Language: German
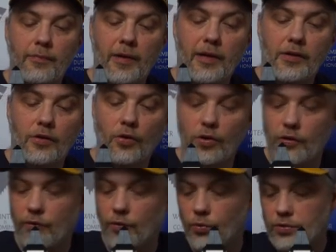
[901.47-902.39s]

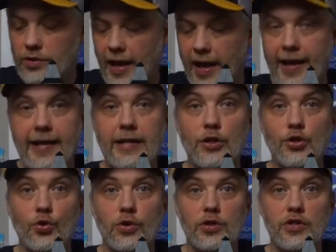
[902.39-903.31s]
Balkenkreuz und eine
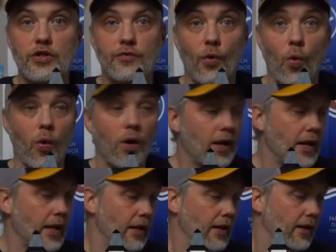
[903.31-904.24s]
02.
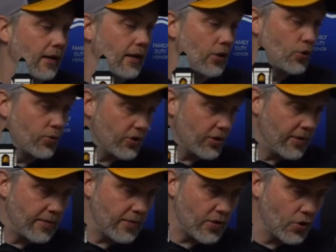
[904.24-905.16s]
Äh, übrig
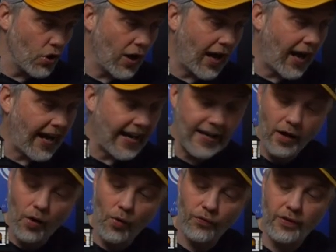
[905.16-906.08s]
geblieben ist noch ein
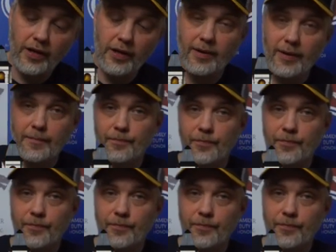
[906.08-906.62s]
Aufkleber.